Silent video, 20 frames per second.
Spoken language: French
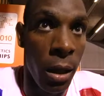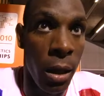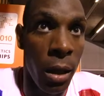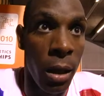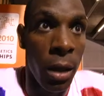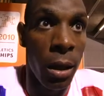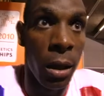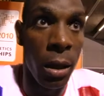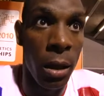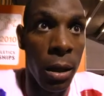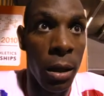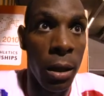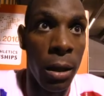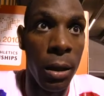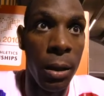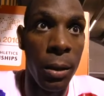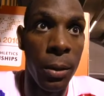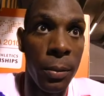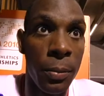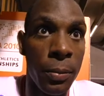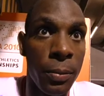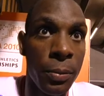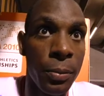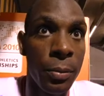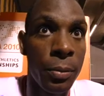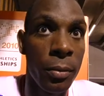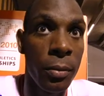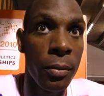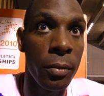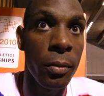Euh, quatrième
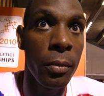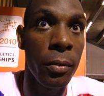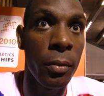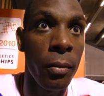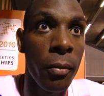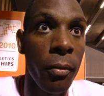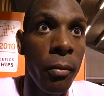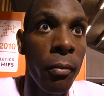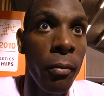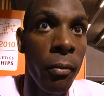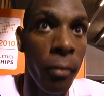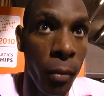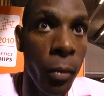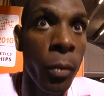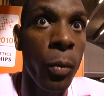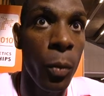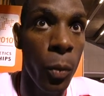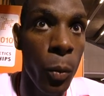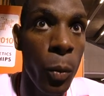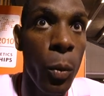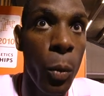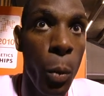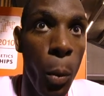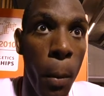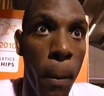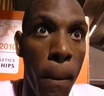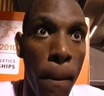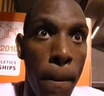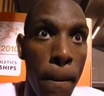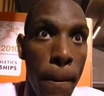temps de rédaction, de réaction,
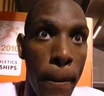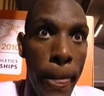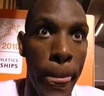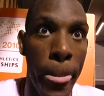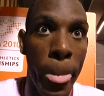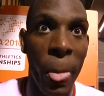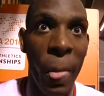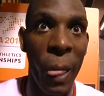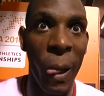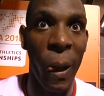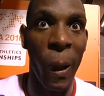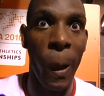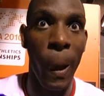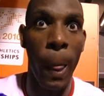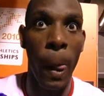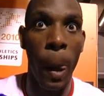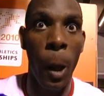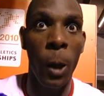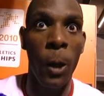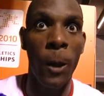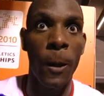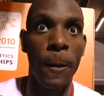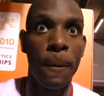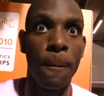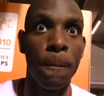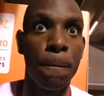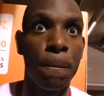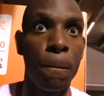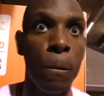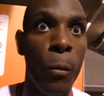pardon, euh, deuxième euh, à
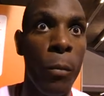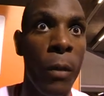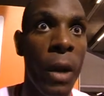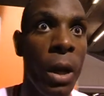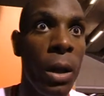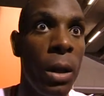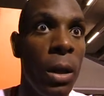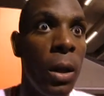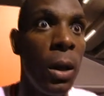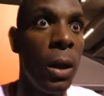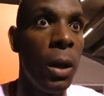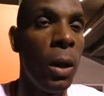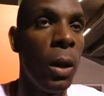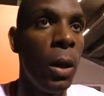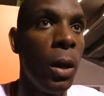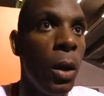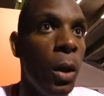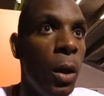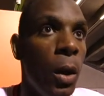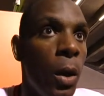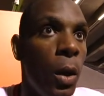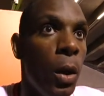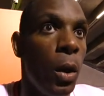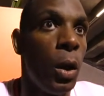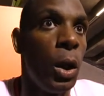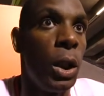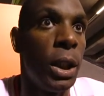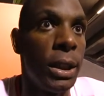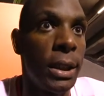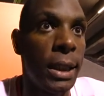l'arrivée, satisfait
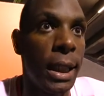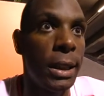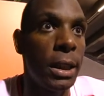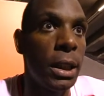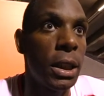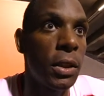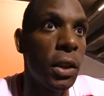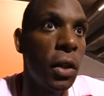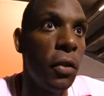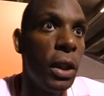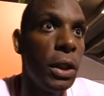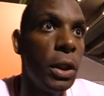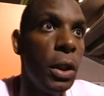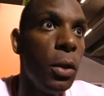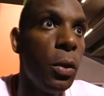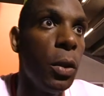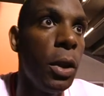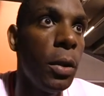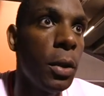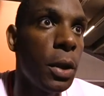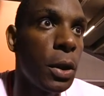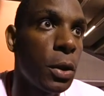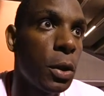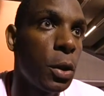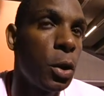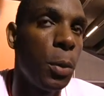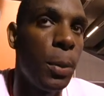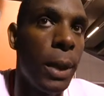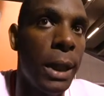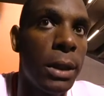Satisfait, on va dire oui, parce
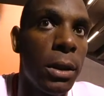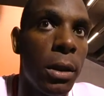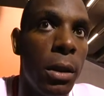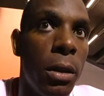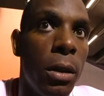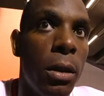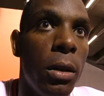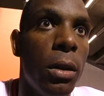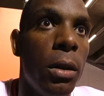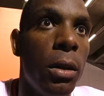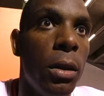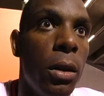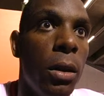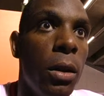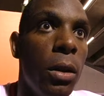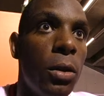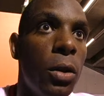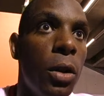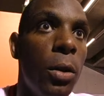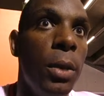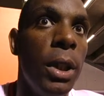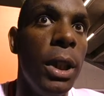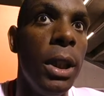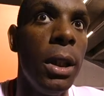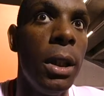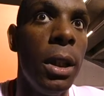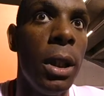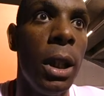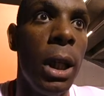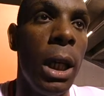que je passe en,
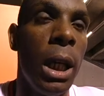demi.